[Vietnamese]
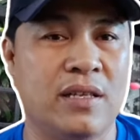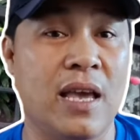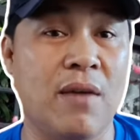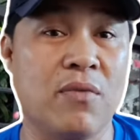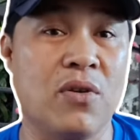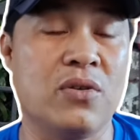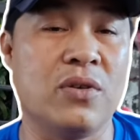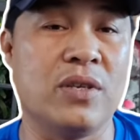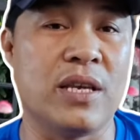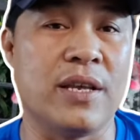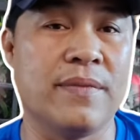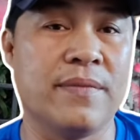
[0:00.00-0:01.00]
thấy không cô chú
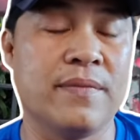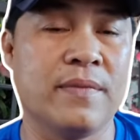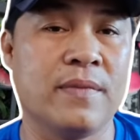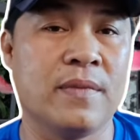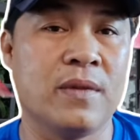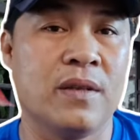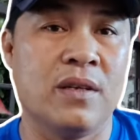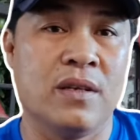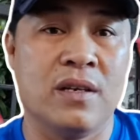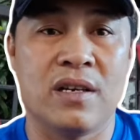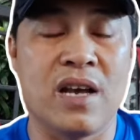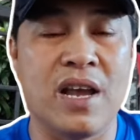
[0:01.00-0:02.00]
anh chị
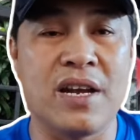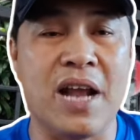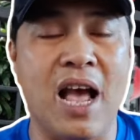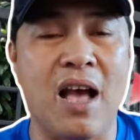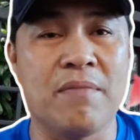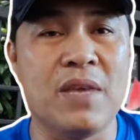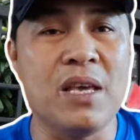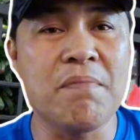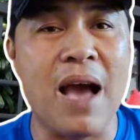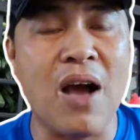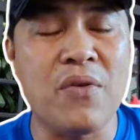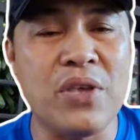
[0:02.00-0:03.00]
gây ra biết
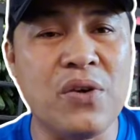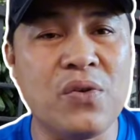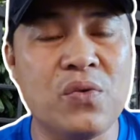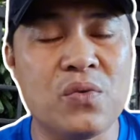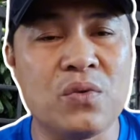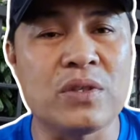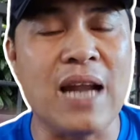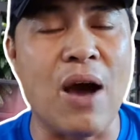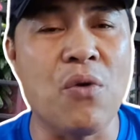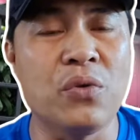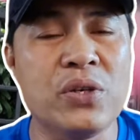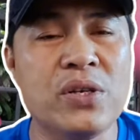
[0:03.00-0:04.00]
bao nhiêu
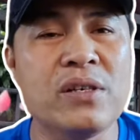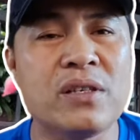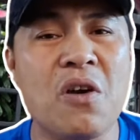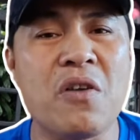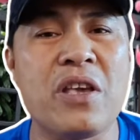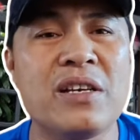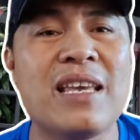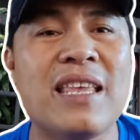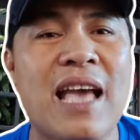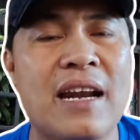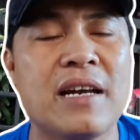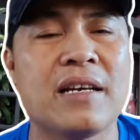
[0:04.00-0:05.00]
đau thương cho những cái
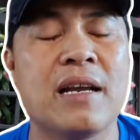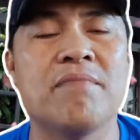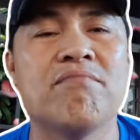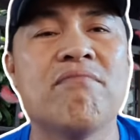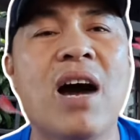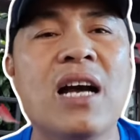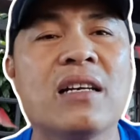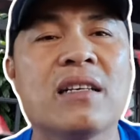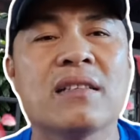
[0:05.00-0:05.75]
gia đình đó, mất